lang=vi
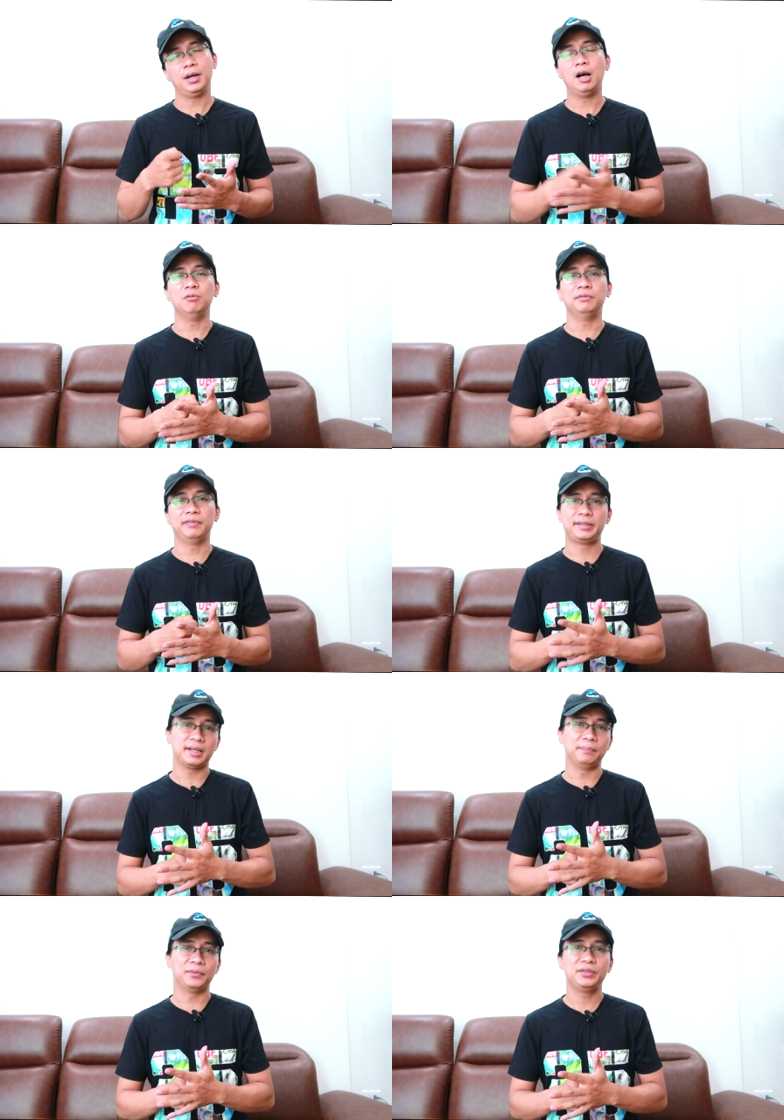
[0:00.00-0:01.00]
hồng và
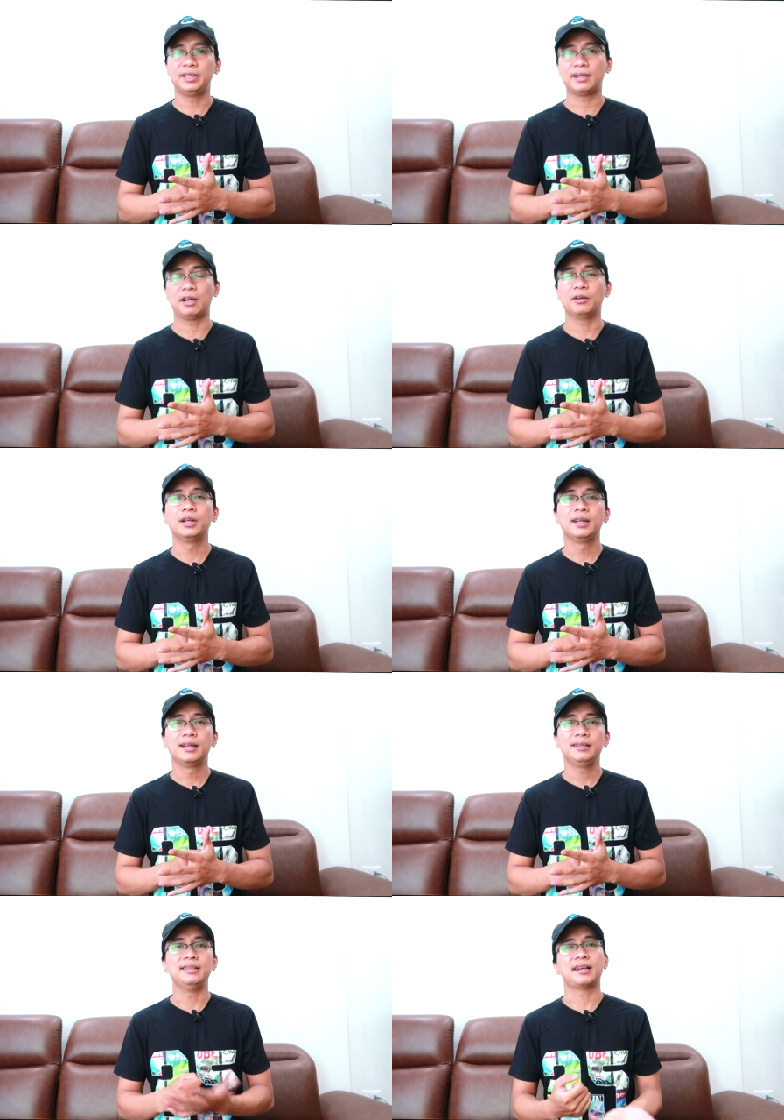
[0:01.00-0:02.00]
trầm nó như thế nào
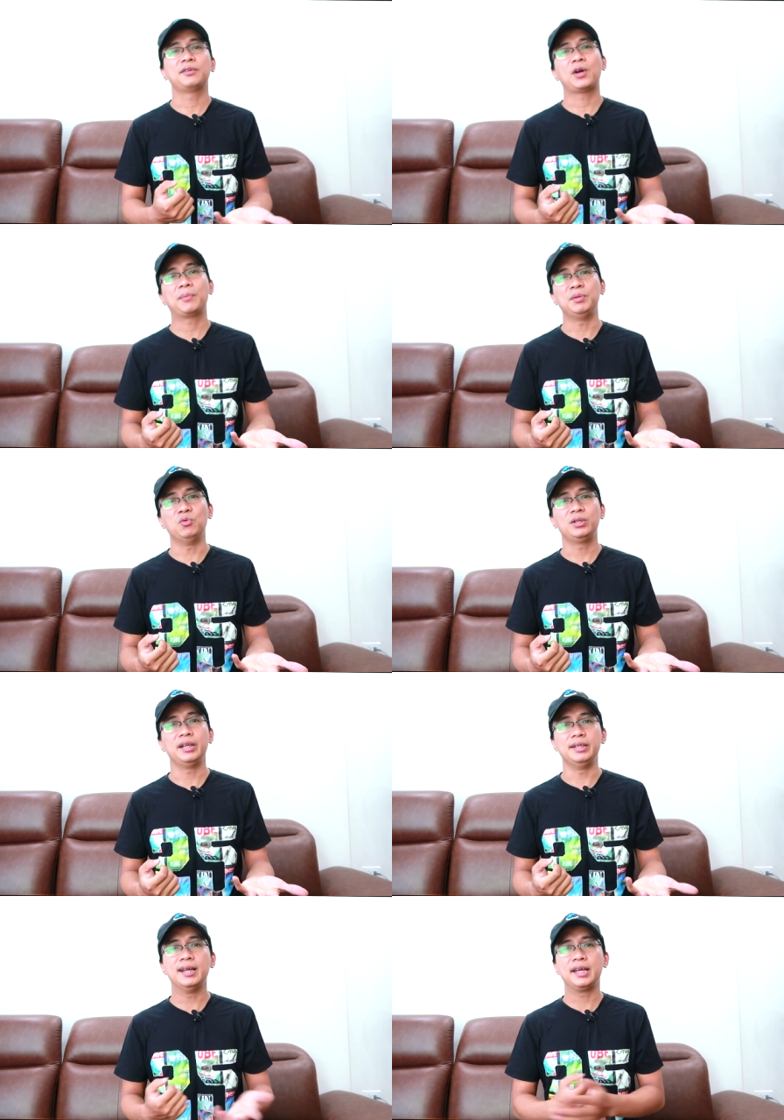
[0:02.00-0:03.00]
thì trang nước hoa mình muốn
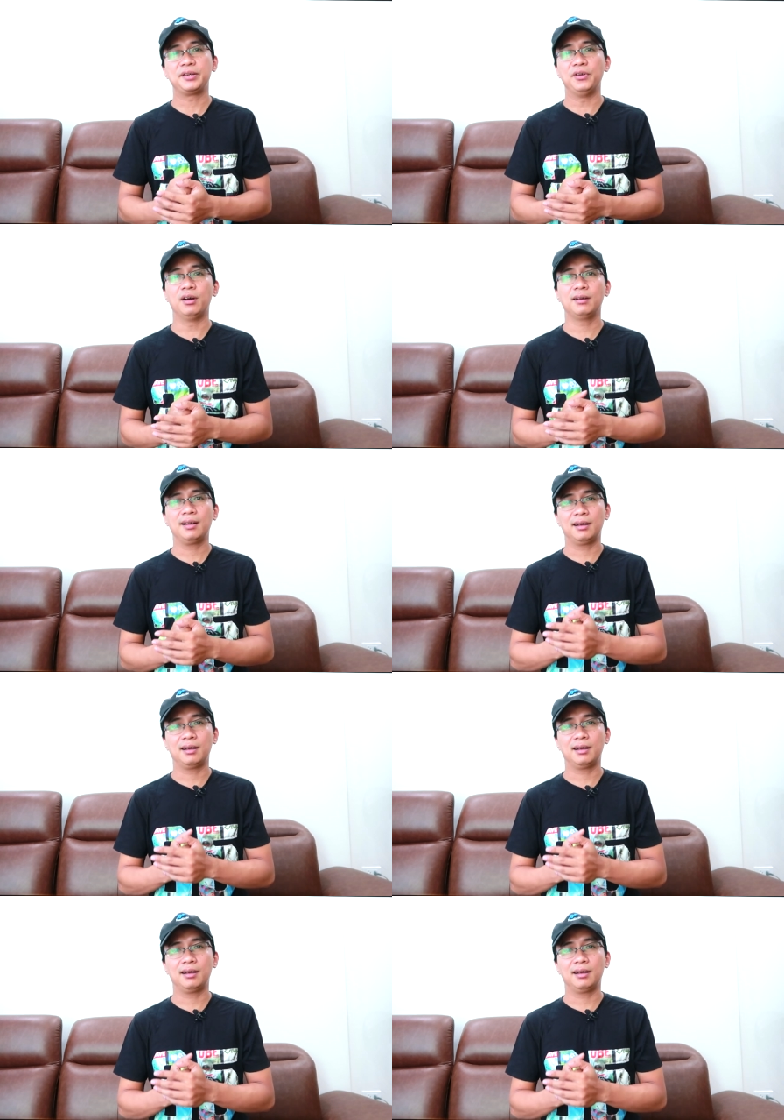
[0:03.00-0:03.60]
gợi ý đây đó